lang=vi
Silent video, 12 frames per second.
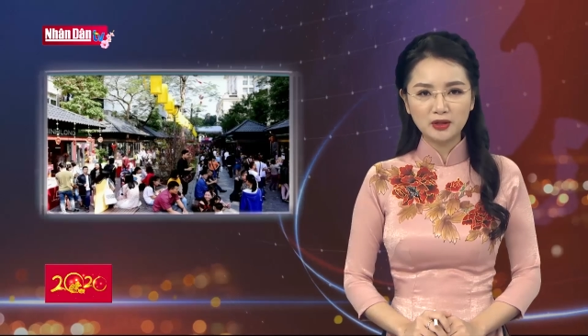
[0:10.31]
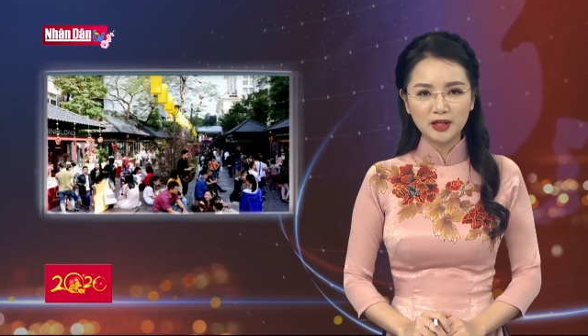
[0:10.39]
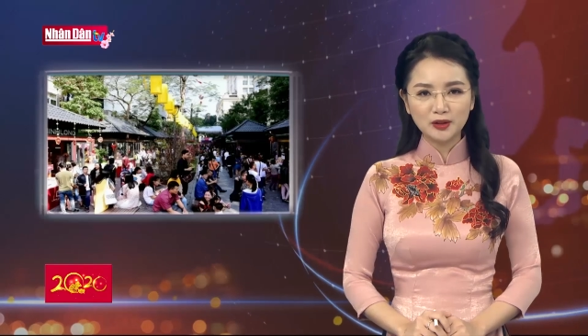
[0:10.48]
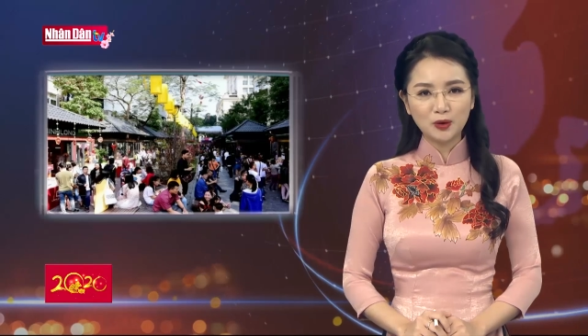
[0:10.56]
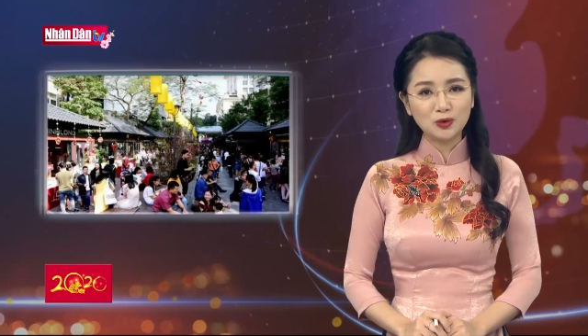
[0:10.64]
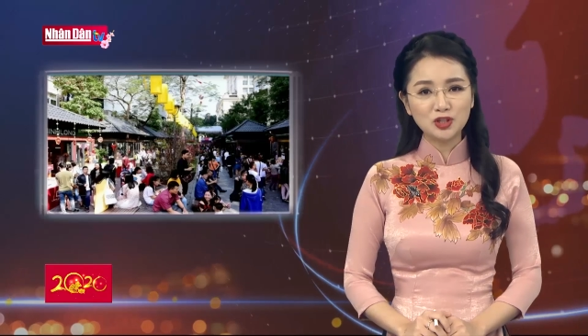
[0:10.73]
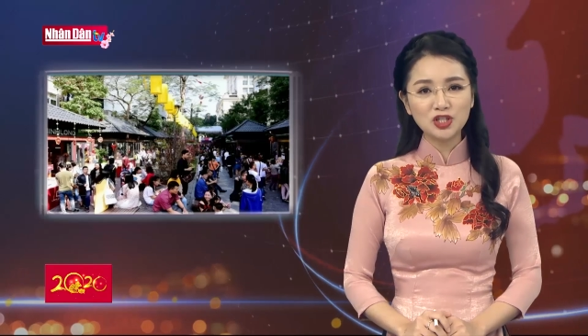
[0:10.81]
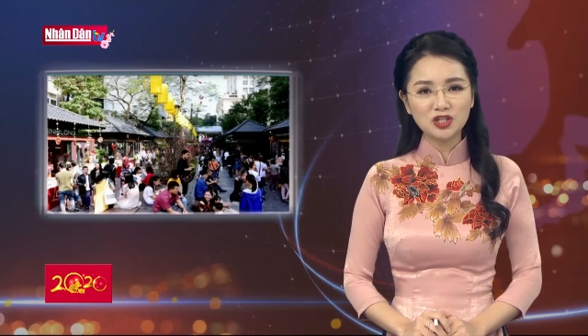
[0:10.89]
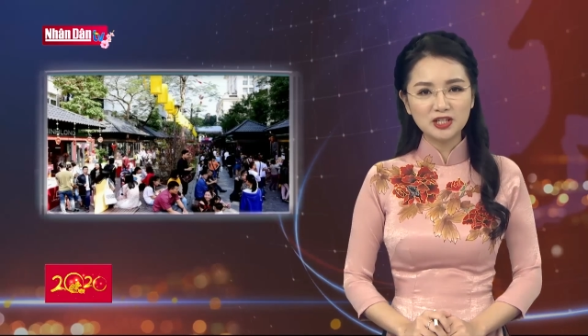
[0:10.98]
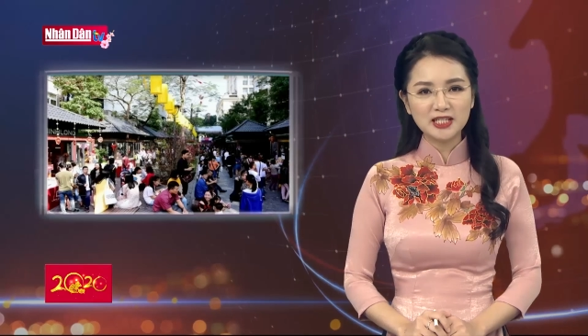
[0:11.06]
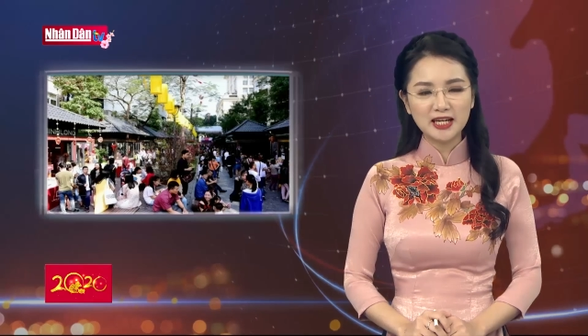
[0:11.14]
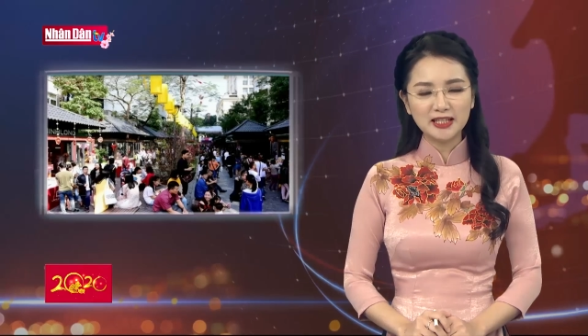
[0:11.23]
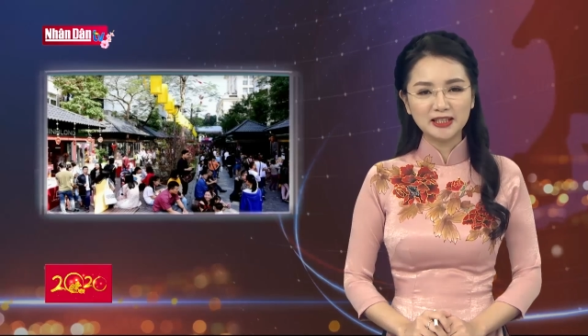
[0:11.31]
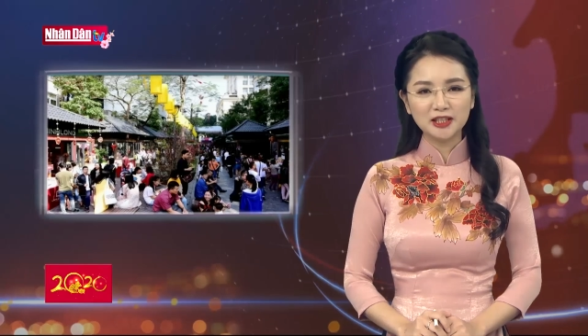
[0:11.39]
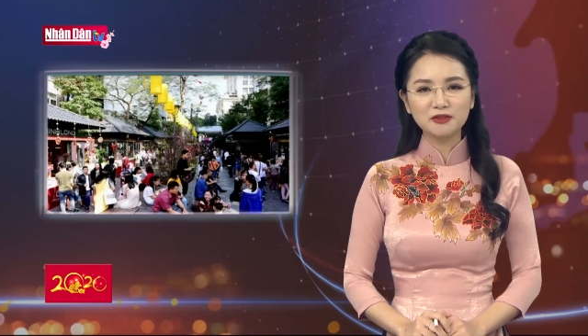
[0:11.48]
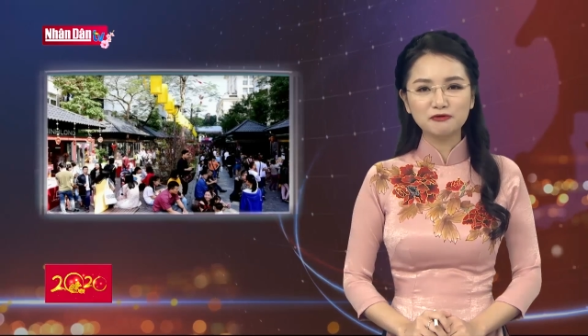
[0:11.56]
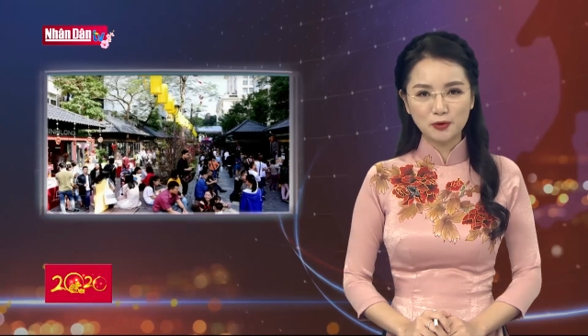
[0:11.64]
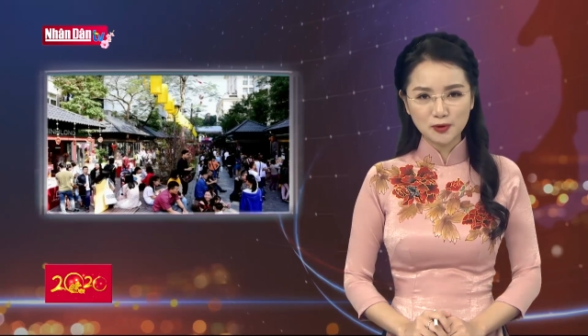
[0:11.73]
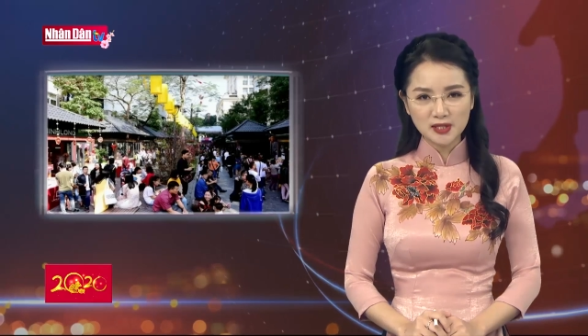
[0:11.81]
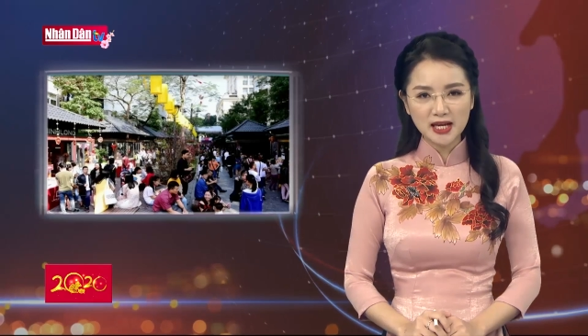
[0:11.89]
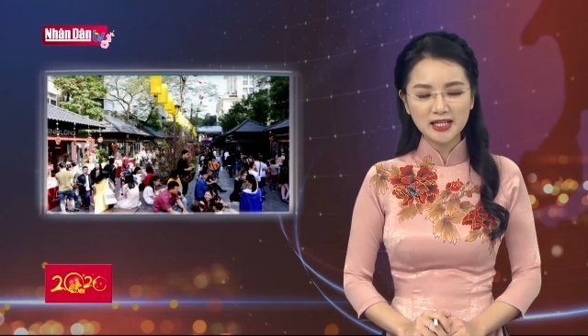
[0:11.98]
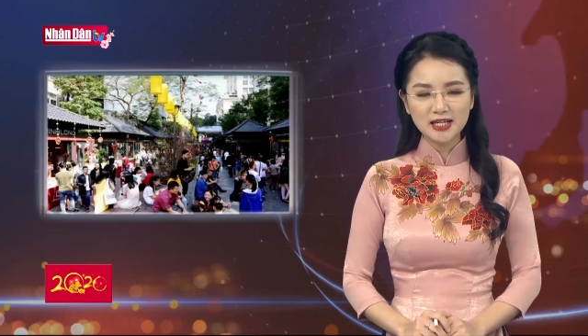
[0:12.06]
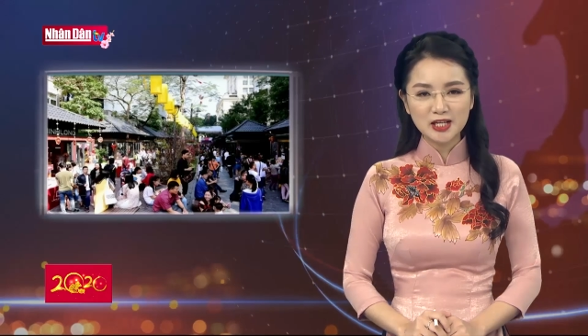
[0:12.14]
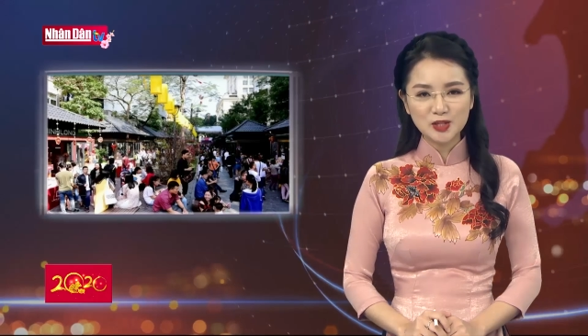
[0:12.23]
tổ chức chương trình Phố sách
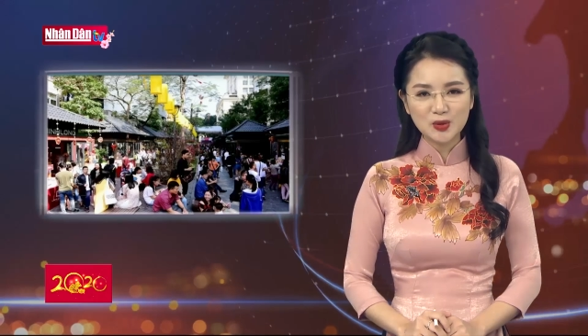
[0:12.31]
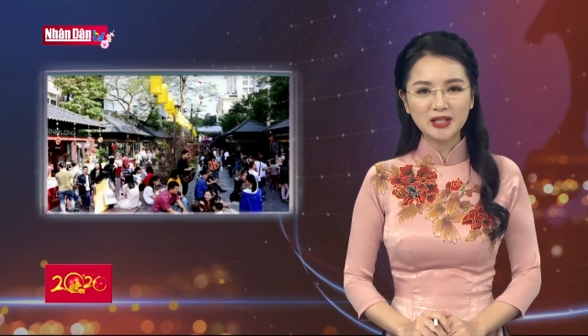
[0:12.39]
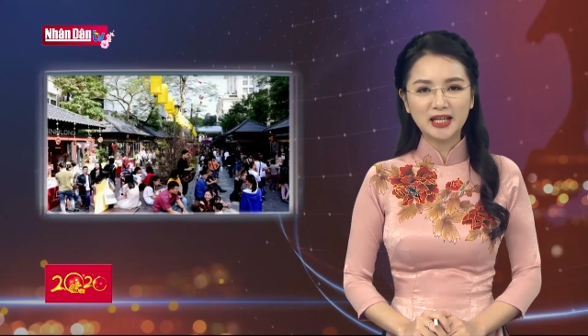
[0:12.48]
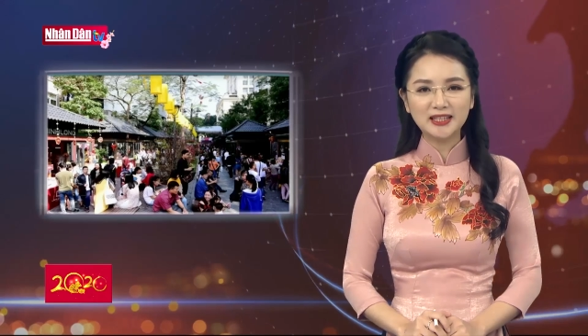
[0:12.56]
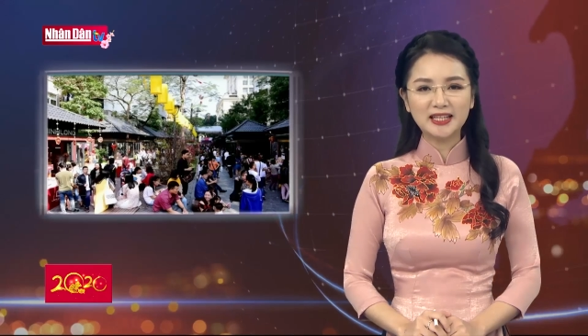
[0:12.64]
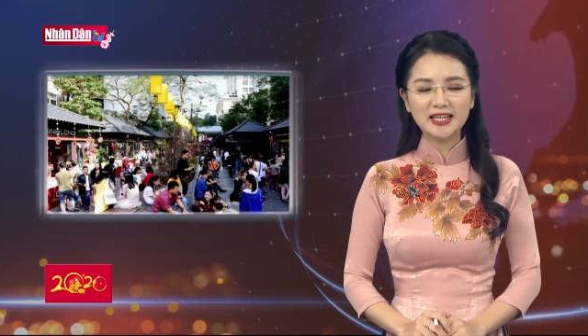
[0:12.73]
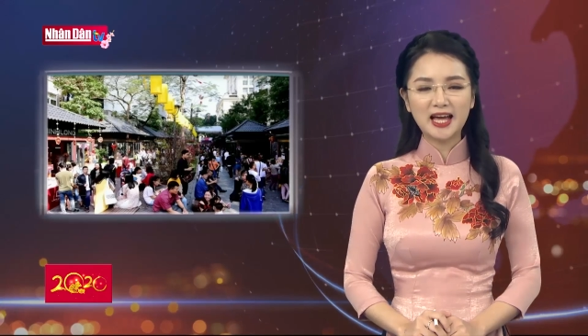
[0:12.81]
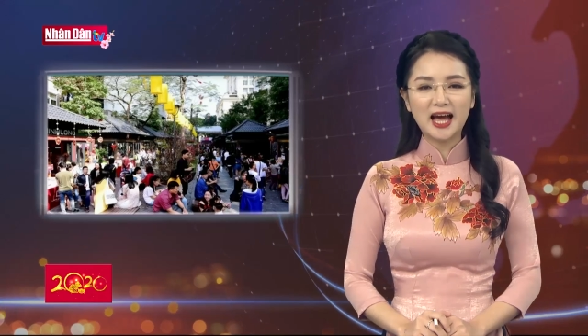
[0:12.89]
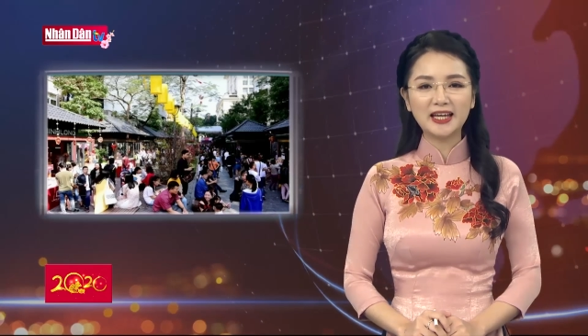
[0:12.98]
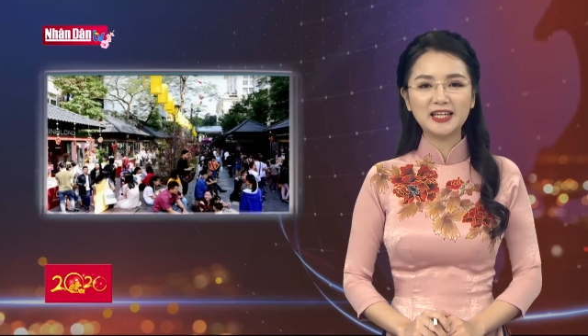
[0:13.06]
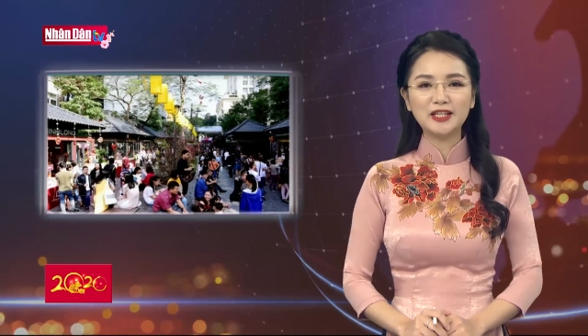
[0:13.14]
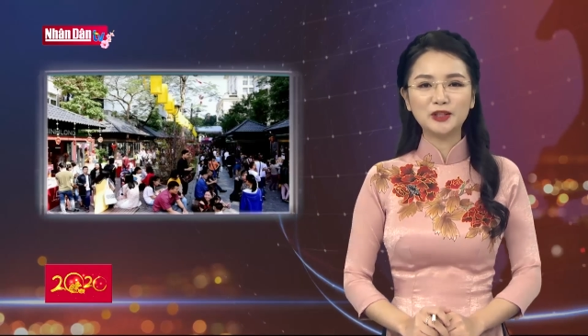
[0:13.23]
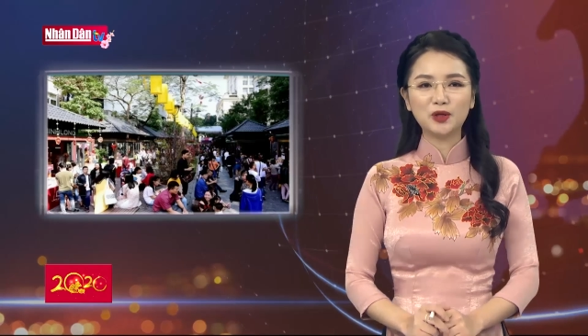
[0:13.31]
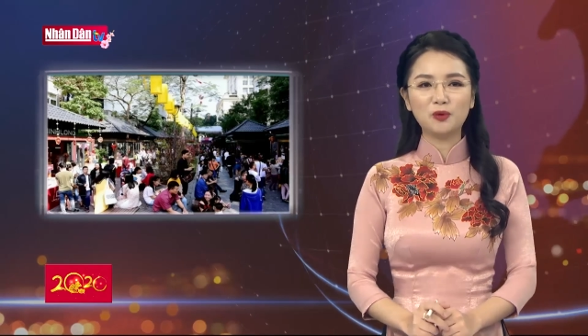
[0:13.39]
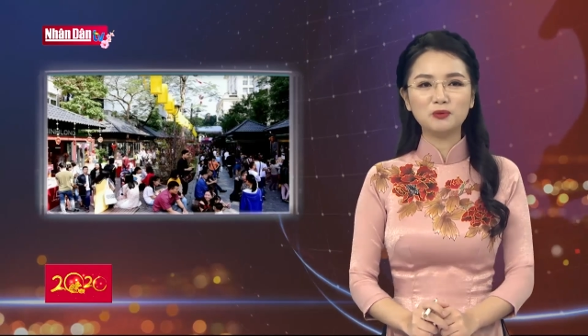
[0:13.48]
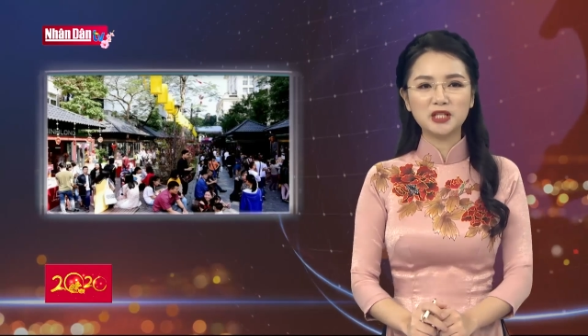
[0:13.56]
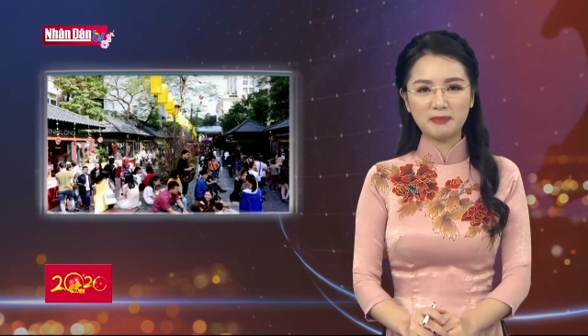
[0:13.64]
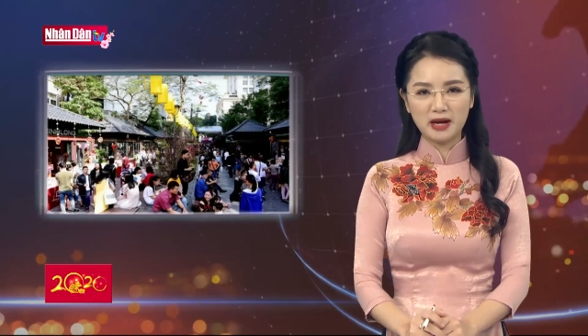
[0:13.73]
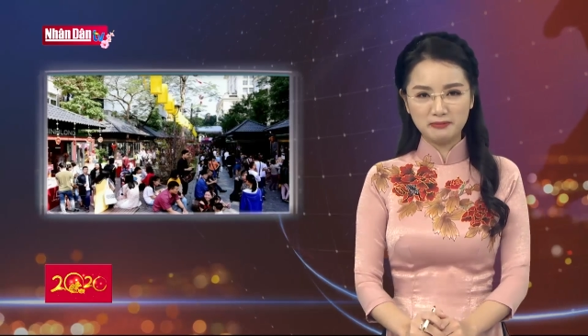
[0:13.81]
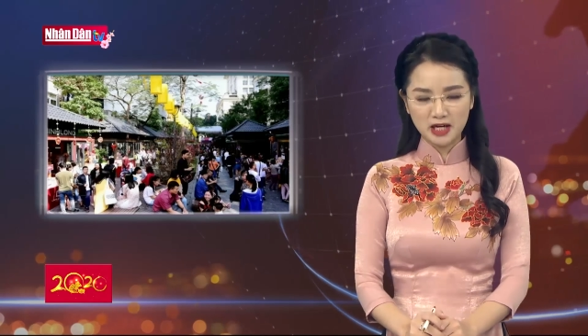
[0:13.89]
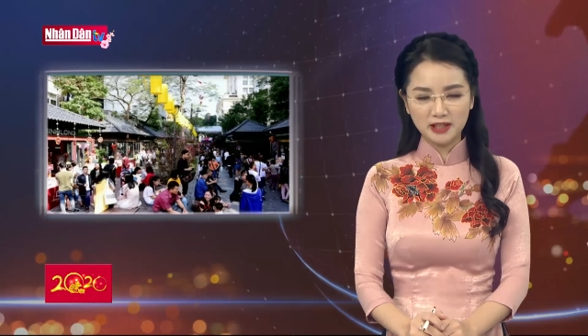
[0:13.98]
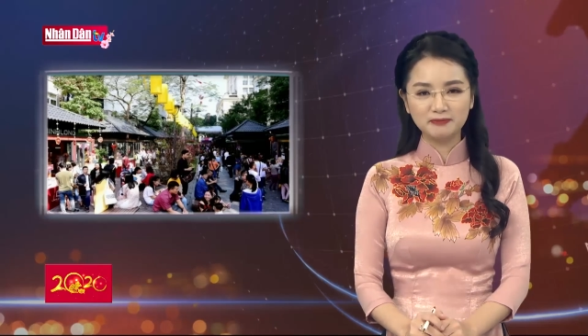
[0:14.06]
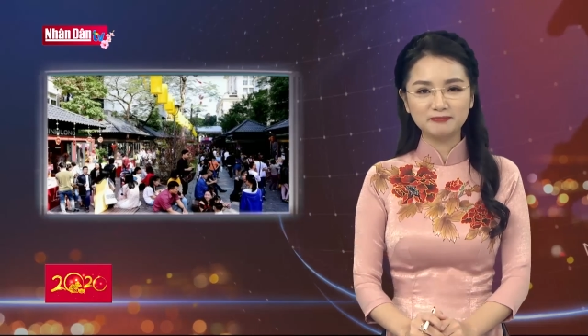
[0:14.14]
Xuân canh tí 2020.